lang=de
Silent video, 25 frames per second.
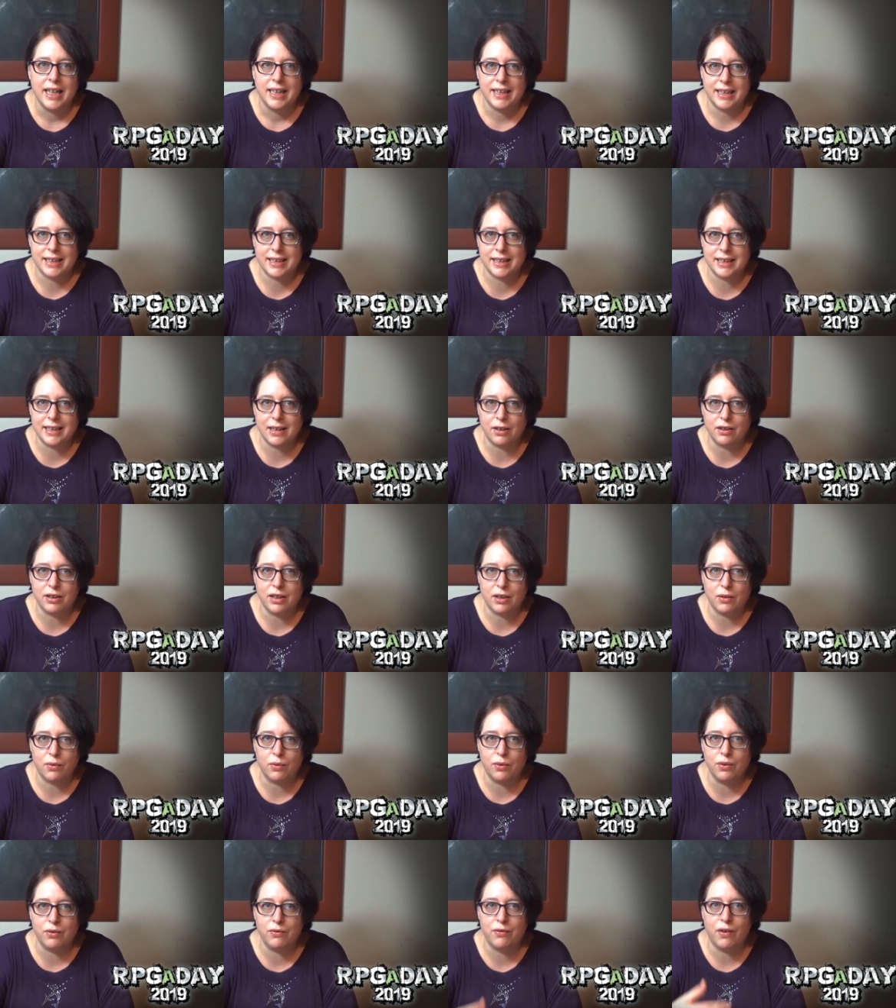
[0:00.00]
Das ist auch der
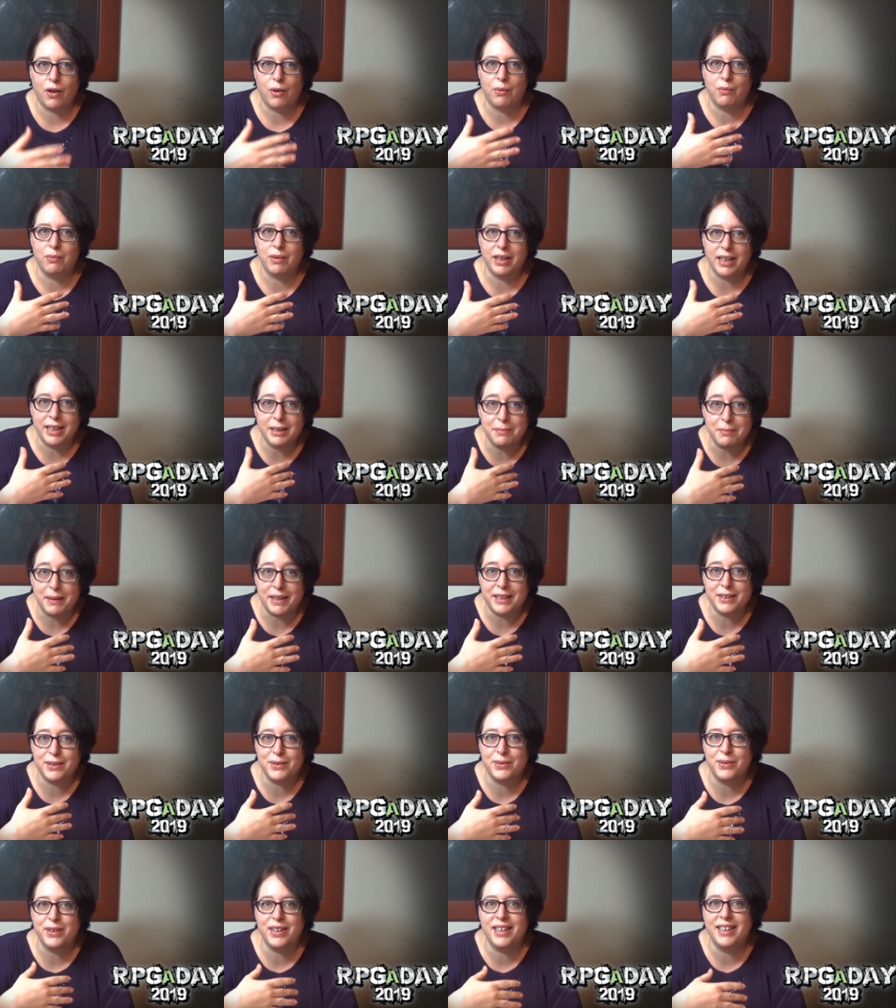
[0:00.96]
Grund, warum ich
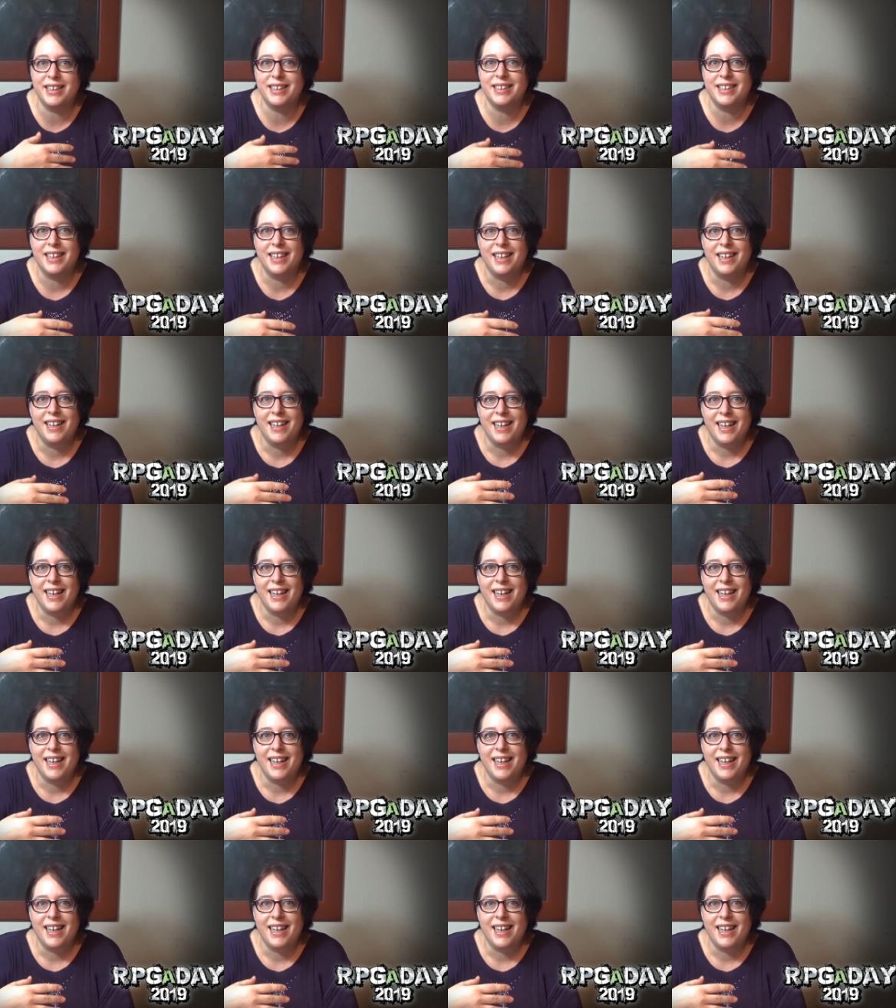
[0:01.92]
persönlich